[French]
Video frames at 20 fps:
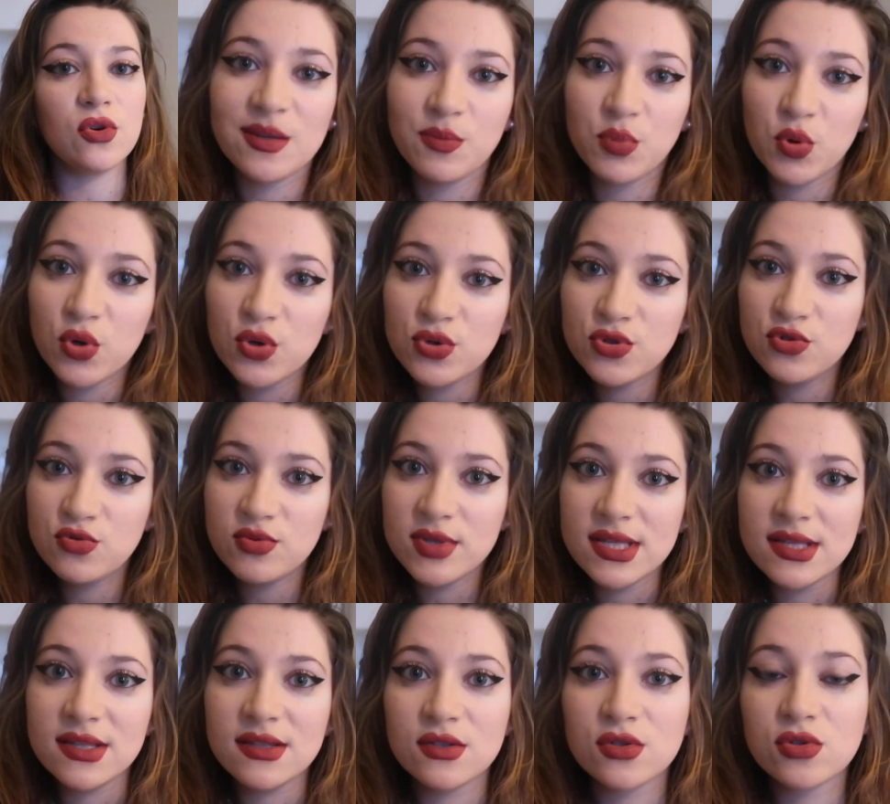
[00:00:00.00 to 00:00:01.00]
ces
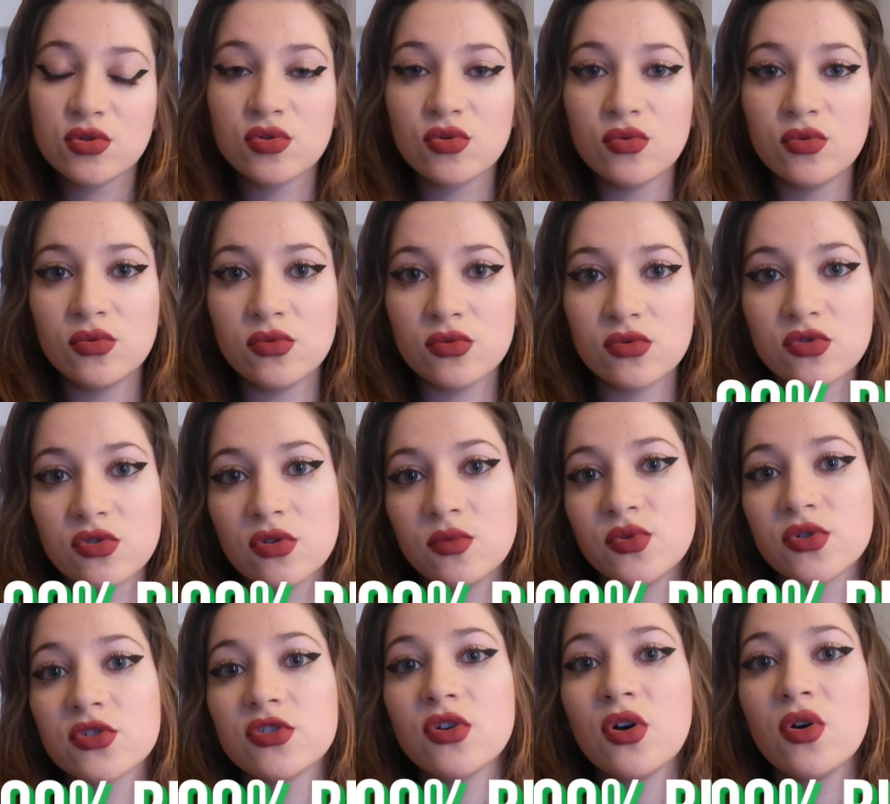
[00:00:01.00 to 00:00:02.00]
produits sont
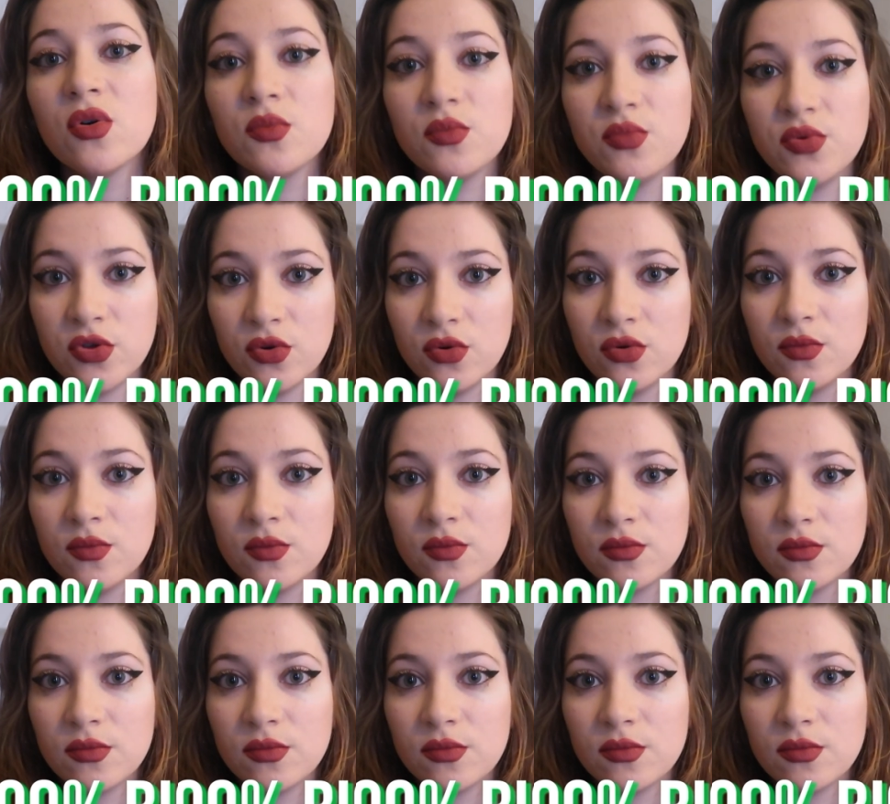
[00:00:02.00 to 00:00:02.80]
100% bio